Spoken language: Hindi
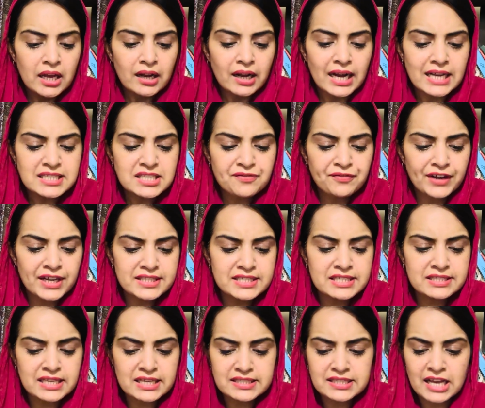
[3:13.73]
काजी
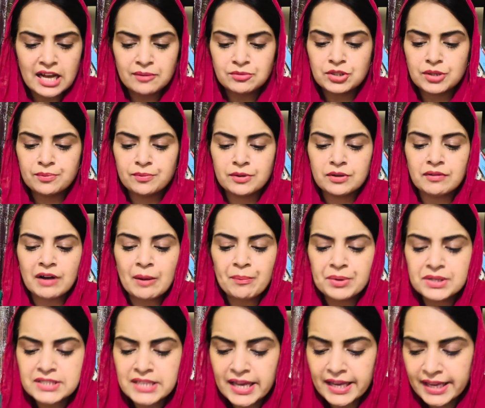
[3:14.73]
फायजिस्सा साहब जब
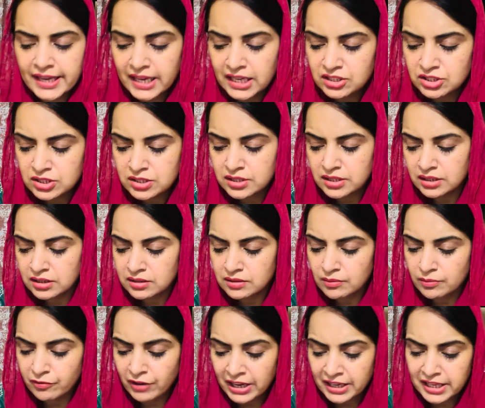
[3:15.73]
वापस आए हैं जिस
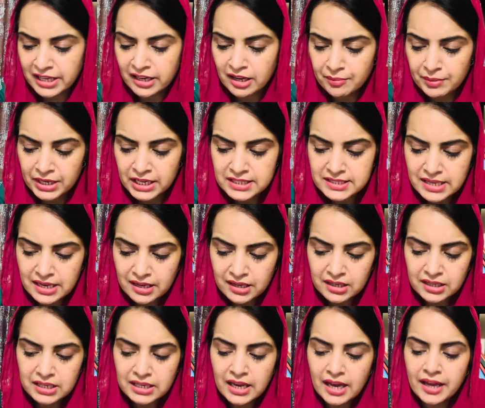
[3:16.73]
वाक़े का मैंने जिक्र
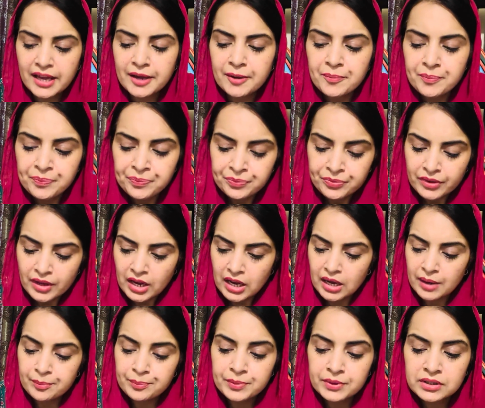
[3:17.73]
किया है
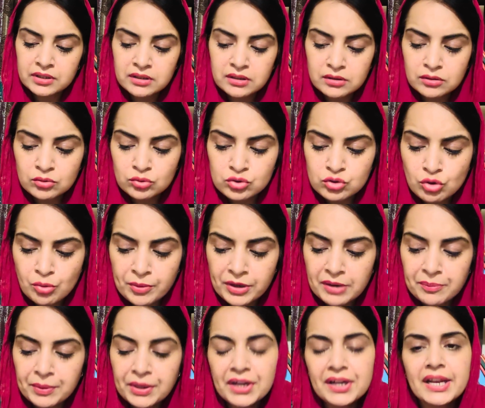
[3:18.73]
अब उसको मैं
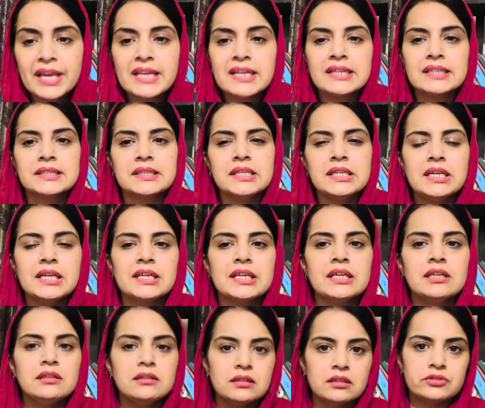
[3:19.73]
रिपीट नहीं करती
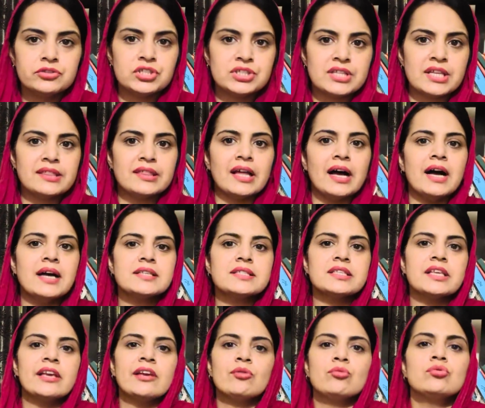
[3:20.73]
लेकिन जिस अंदाज
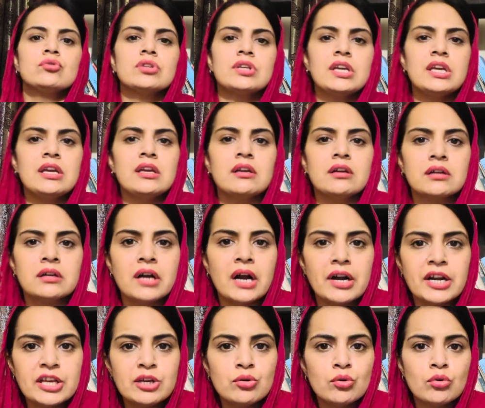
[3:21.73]
से उनकी
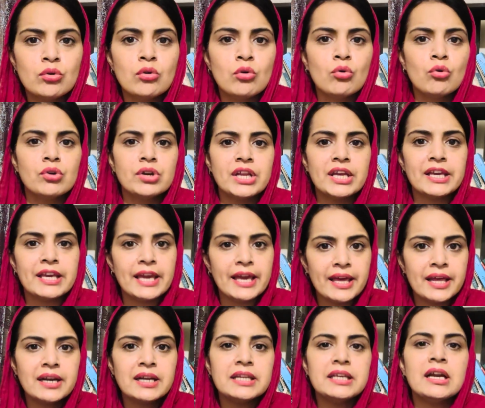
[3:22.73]
गाड़ी को लोगों ने
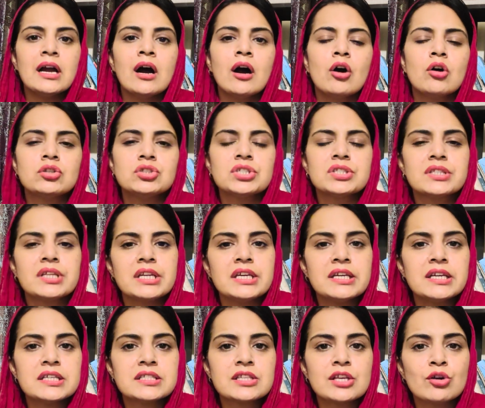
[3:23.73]
घेर लिया और जिस
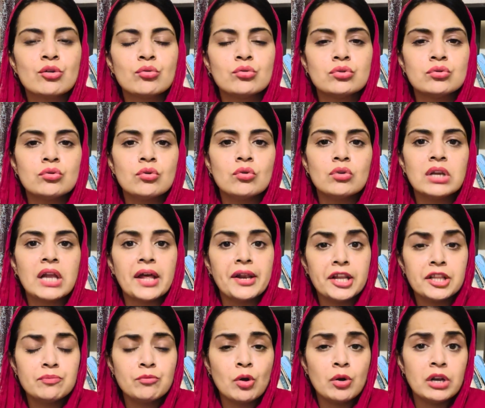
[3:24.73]
तरीके से उनको
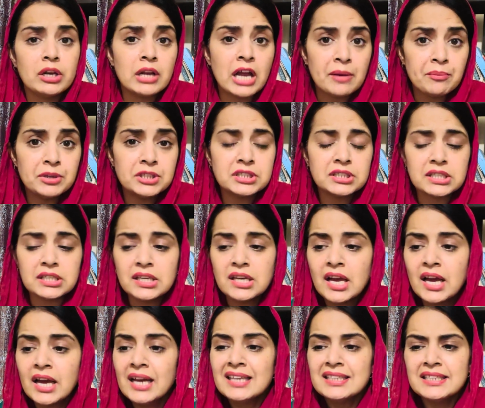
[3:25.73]
लानत लामत की
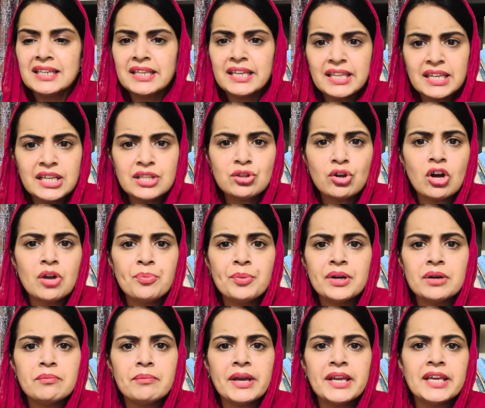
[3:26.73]
यकीनी तौर
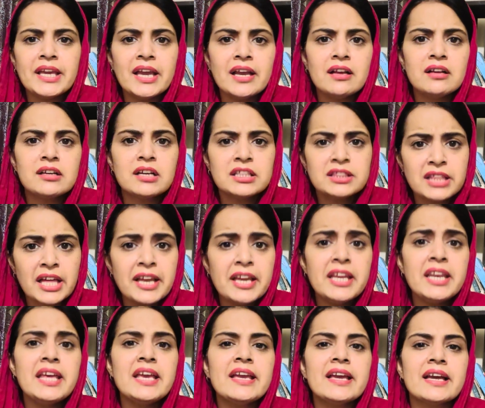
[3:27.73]
पर मैं ये कतई
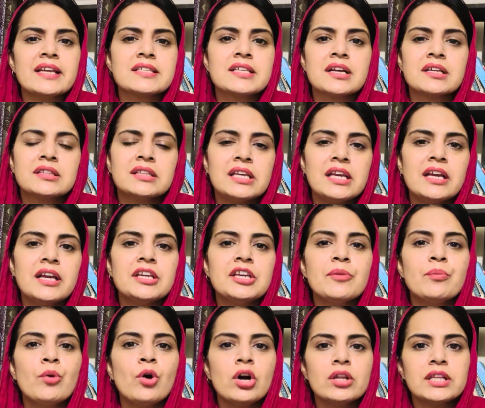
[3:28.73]
नहीं कह सकती कि ये
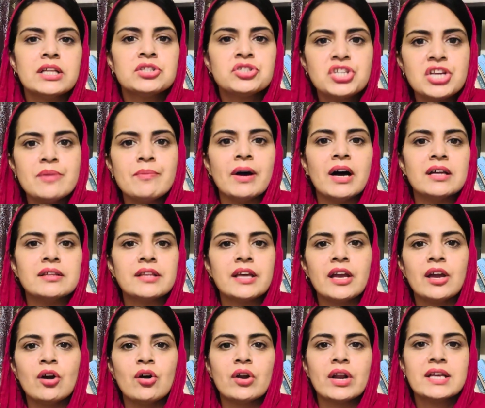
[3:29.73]
बहुत अच्छी बात
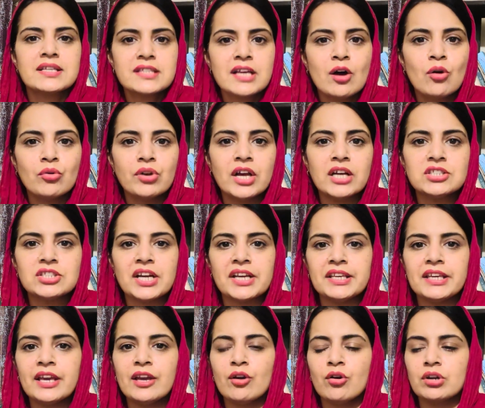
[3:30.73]
है और ऐसा होना
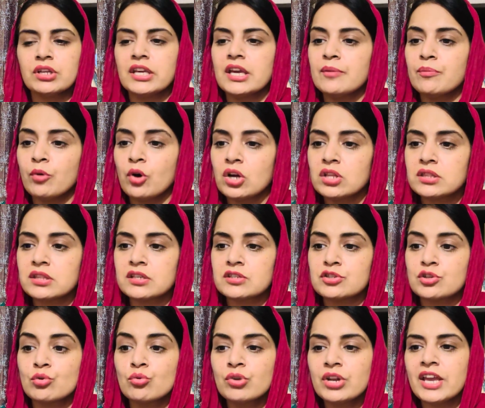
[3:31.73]
चाहिए और ये बहुत
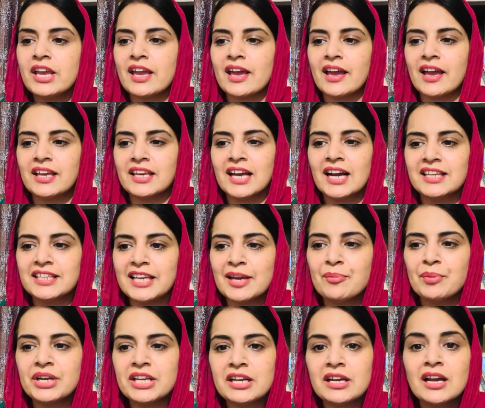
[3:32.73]
ज़रूरी है या ये
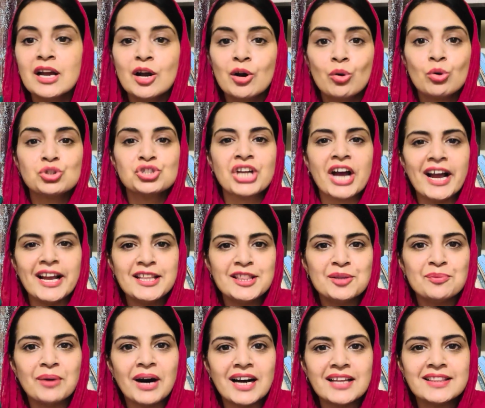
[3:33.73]
बड़ी खुशाइंद
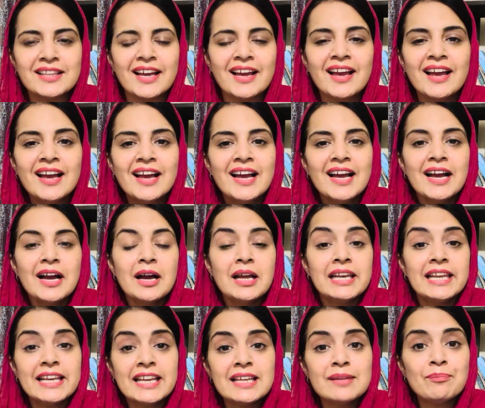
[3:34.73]
बात है
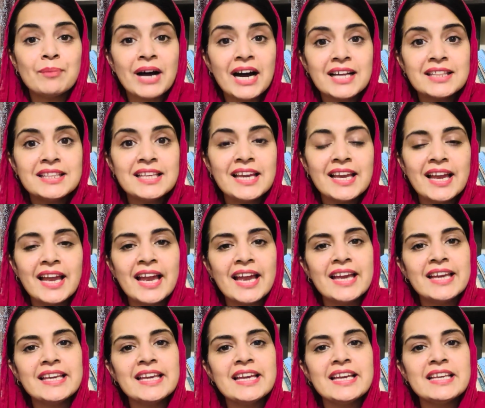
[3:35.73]
लेकिन बात यह है
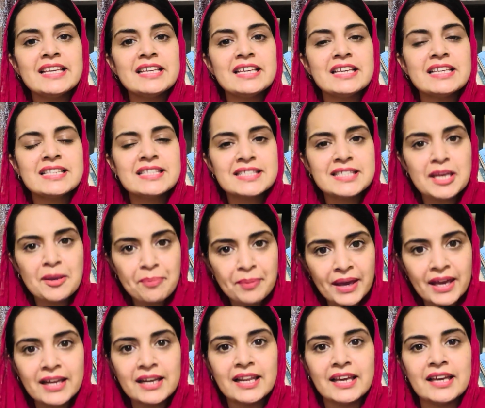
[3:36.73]
कि इससे
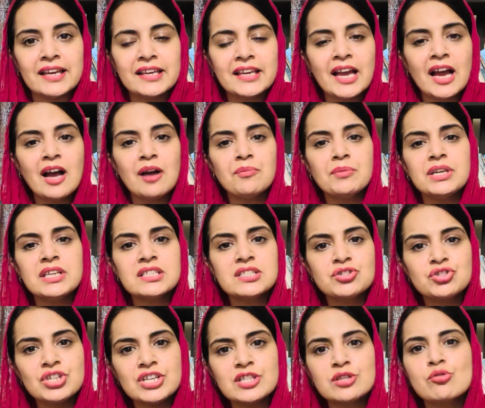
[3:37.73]
पहले कि हम इस
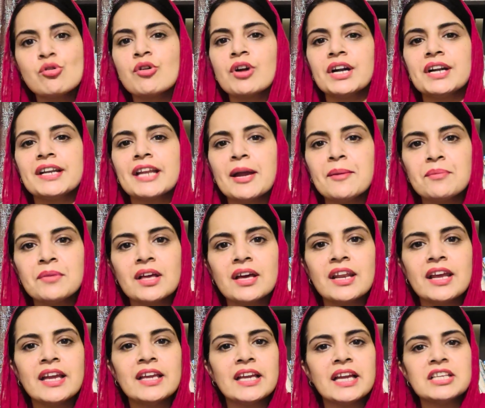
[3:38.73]
चीज़ को कंडेम
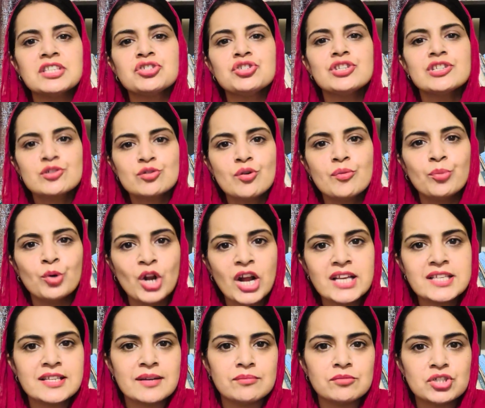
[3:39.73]
करें या इस चीज़ को बुरा
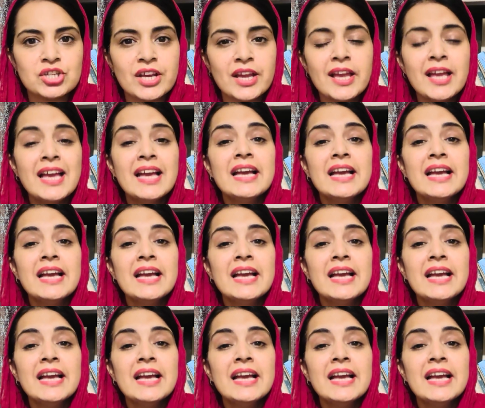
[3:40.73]
समझें